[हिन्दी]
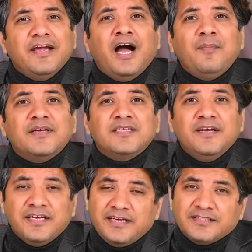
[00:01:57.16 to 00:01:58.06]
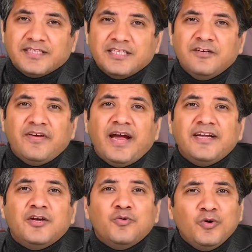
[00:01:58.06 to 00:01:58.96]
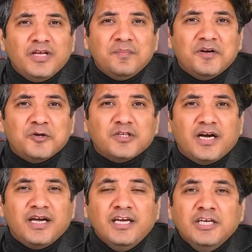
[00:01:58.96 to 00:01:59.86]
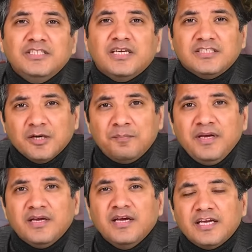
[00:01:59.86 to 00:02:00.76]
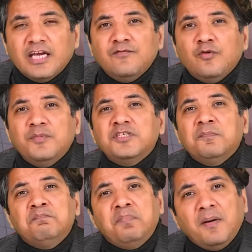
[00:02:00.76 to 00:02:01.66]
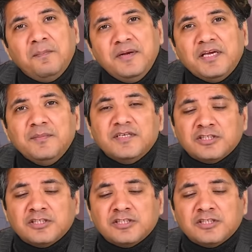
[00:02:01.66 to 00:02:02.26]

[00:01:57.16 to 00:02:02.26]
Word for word: कि आप ऐसा नहीं कर सकते इनफैक्ट एक कूलिंग पीरियड होता है जब भी ये इन्फॉर्मेशन पब्लिक में